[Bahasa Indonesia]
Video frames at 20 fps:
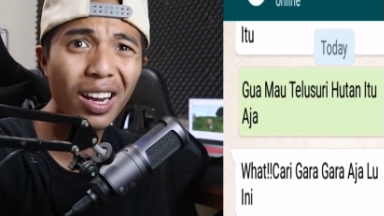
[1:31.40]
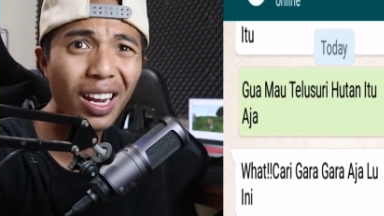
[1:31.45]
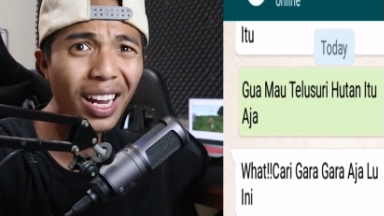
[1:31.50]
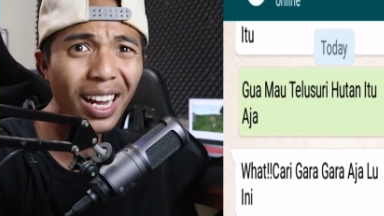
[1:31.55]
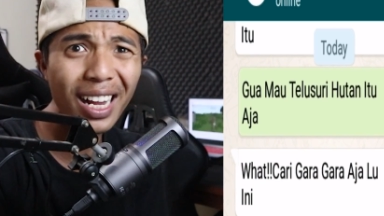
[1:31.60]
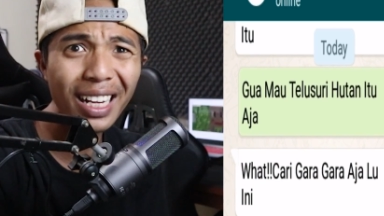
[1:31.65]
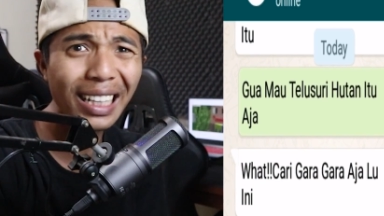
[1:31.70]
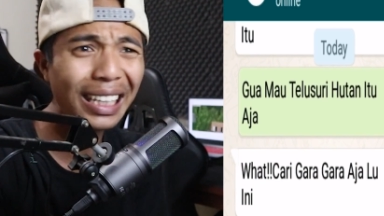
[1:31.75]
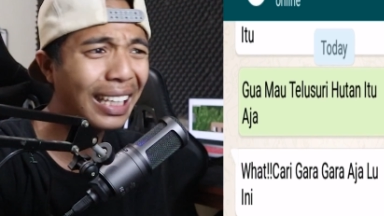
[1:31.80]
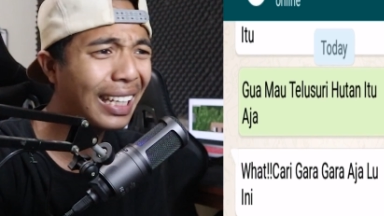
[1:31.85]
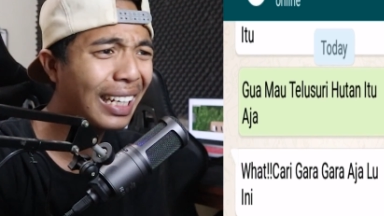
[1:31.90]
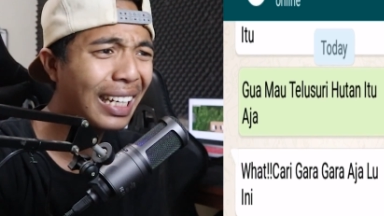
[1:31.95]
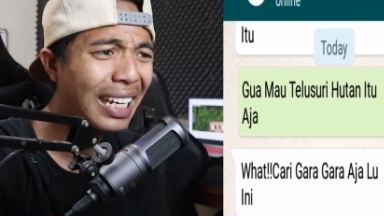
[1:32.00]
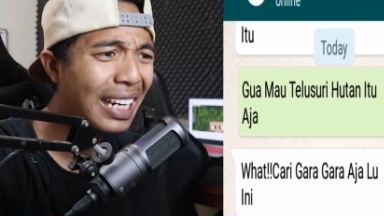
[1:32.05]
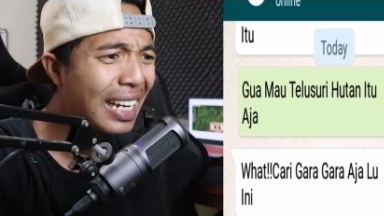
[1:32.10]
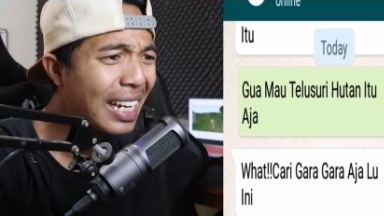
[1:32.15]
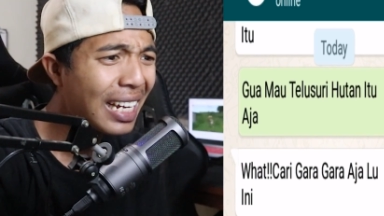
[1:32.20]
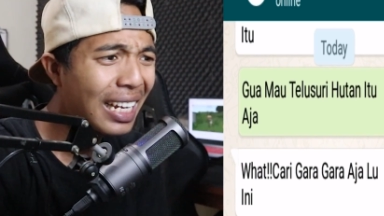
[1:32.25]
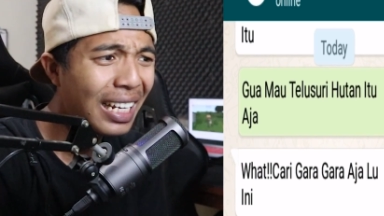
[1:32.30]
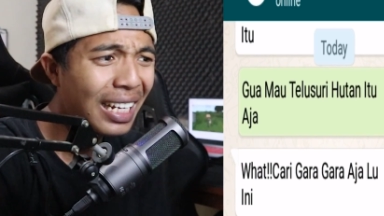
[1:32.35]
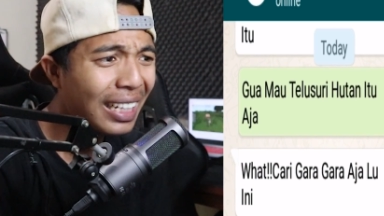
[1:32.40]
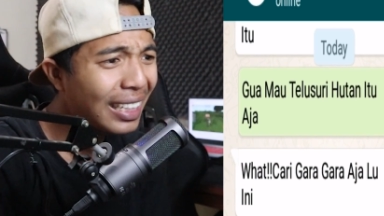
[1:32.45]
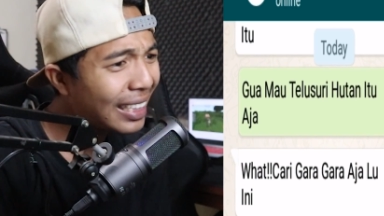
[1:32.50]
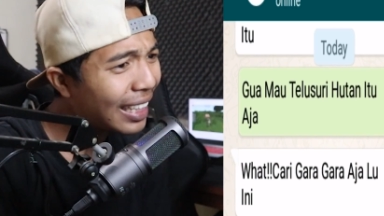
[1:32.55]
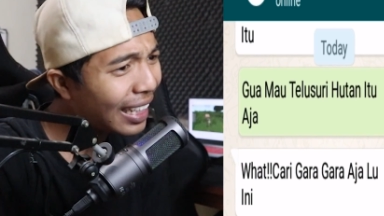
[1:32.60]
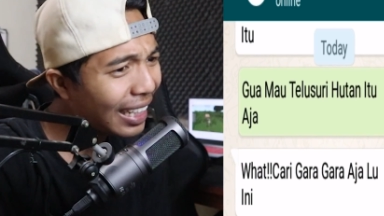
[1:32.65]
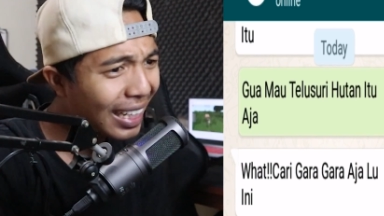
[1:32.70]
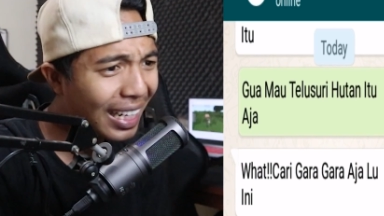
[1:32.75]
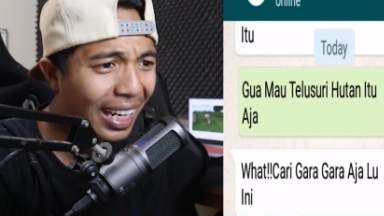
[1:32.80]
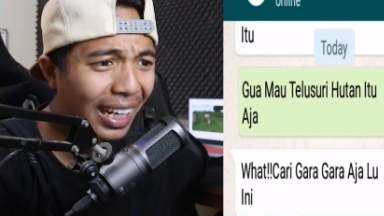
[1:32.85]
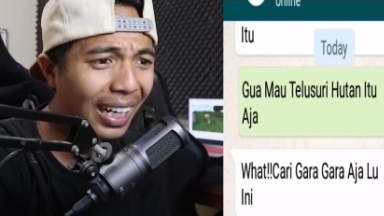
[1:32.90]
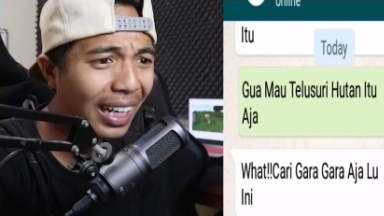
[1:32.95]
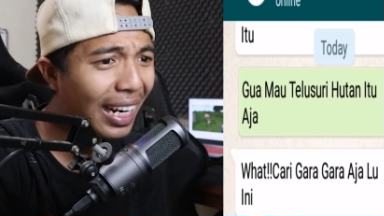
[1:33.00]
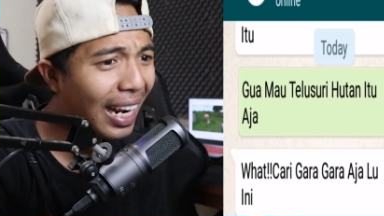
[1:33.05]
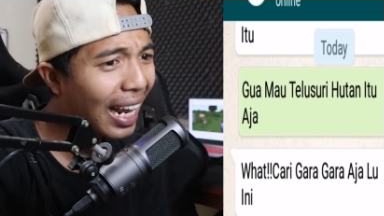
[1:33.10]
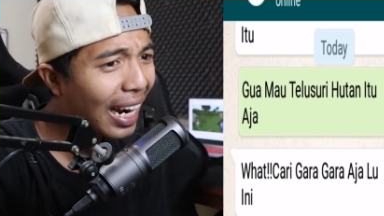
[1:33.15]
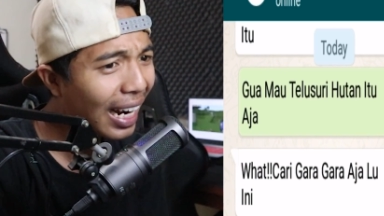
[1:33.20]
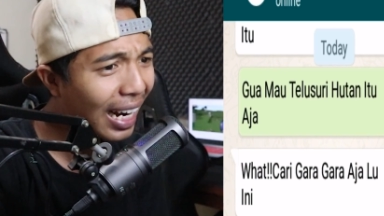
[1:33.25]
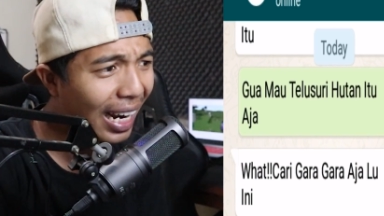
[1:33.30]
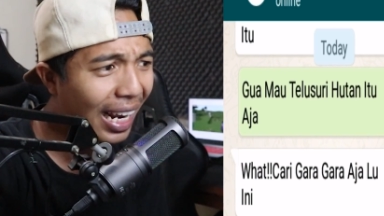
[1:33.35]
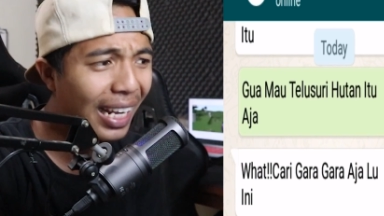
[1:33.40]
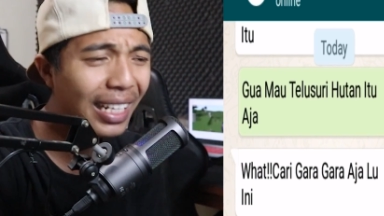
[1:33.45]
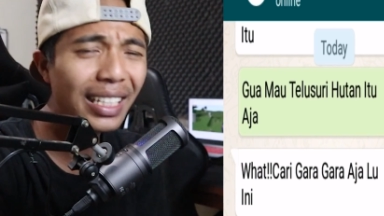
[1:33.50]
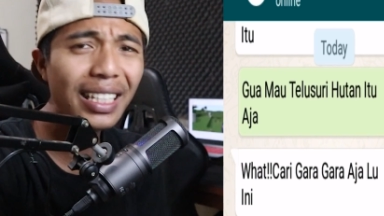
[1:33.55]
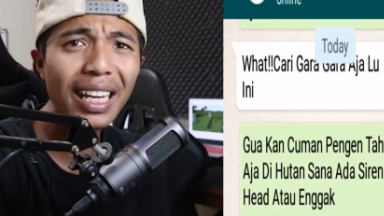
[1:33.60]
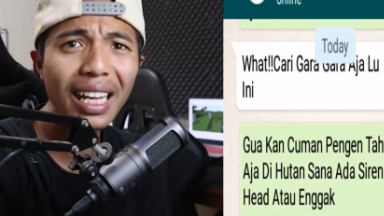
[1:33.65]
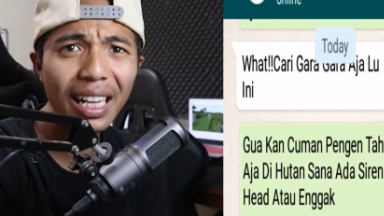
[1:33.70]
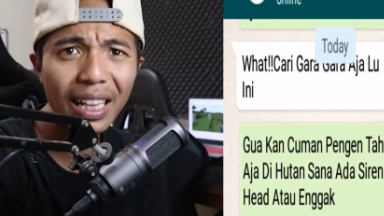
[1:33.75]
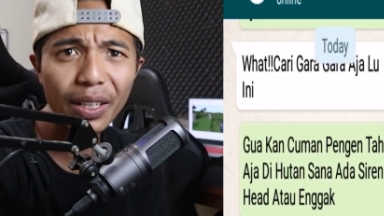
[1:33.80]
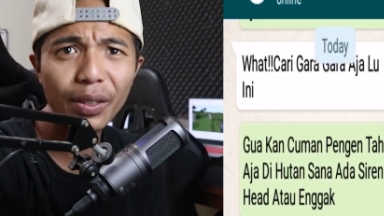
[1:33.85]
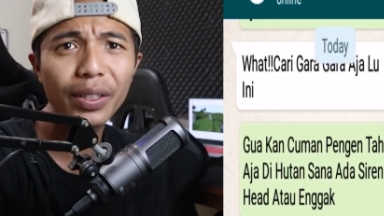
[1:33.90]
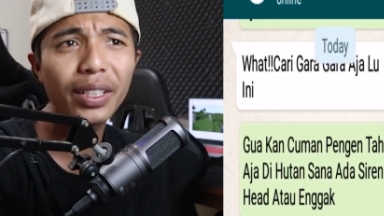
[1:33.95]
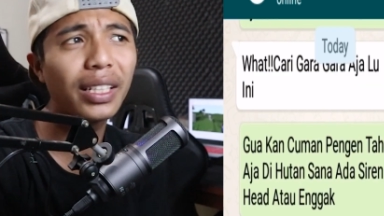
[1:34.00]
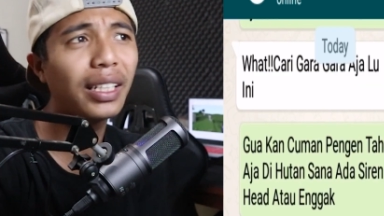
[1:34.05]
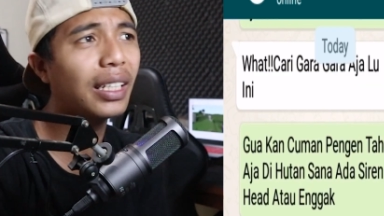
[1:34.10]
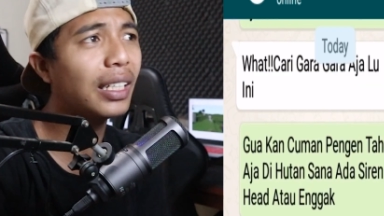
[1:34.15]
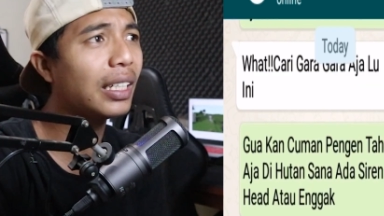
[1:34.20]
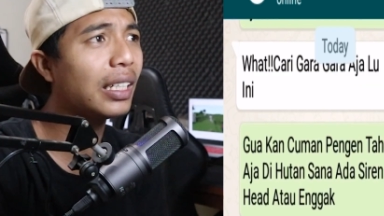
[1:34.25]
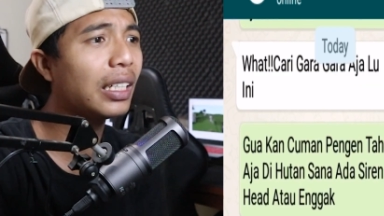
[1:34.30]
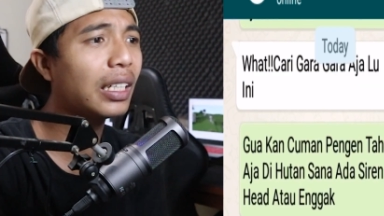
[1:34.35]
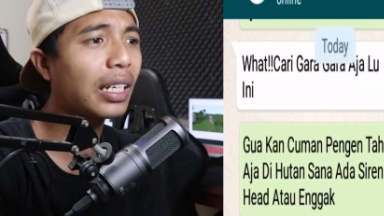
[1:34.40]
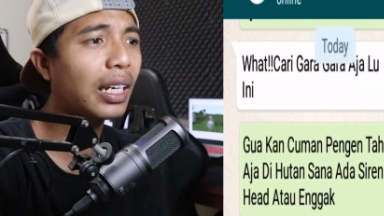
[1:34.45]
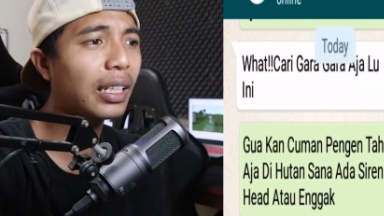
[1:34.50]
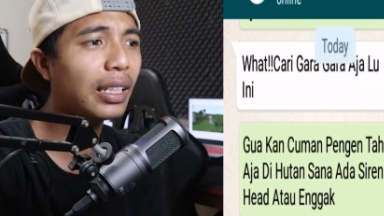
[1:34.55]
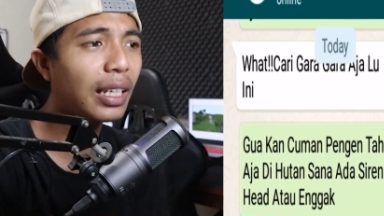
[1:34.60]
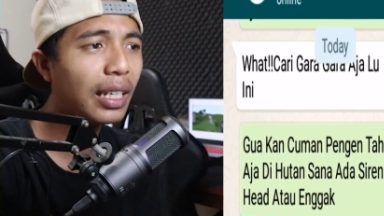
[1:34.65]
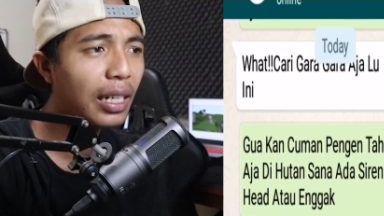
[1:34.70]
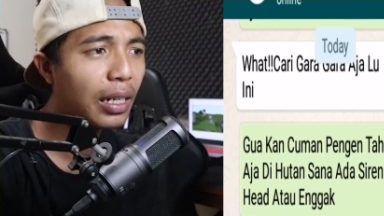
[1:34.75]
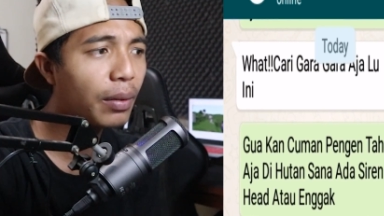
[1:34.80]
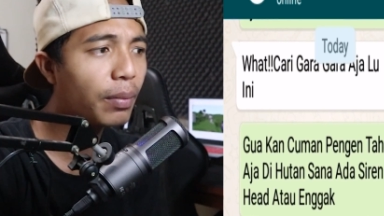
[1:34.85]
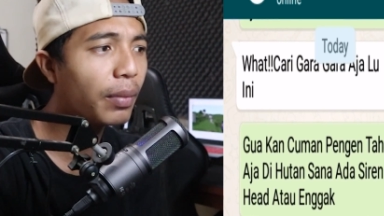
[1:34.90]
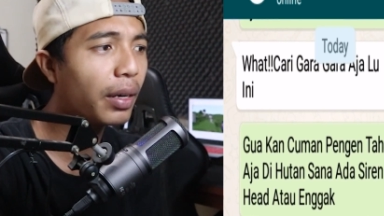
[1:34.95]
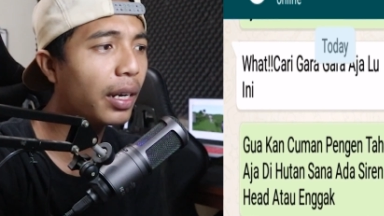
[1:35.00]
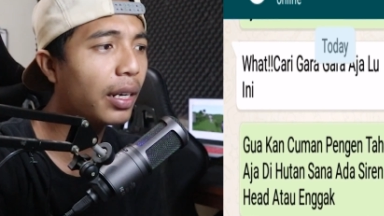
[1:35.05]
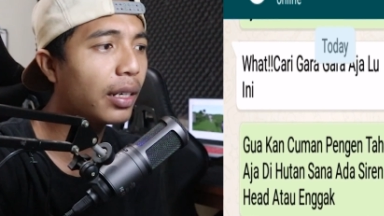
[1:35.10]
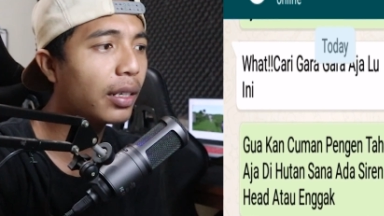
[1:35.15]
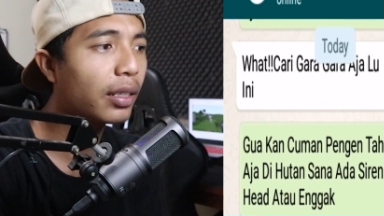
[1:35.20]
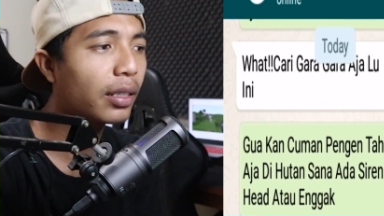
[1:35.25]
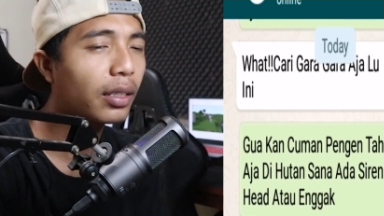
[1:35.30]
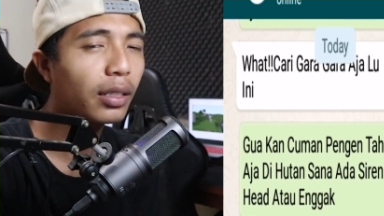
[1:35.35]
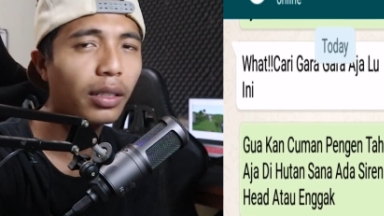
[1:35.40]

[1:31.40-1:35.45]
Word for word: What? Cari gara-gara aja lu ini, kata Hilman.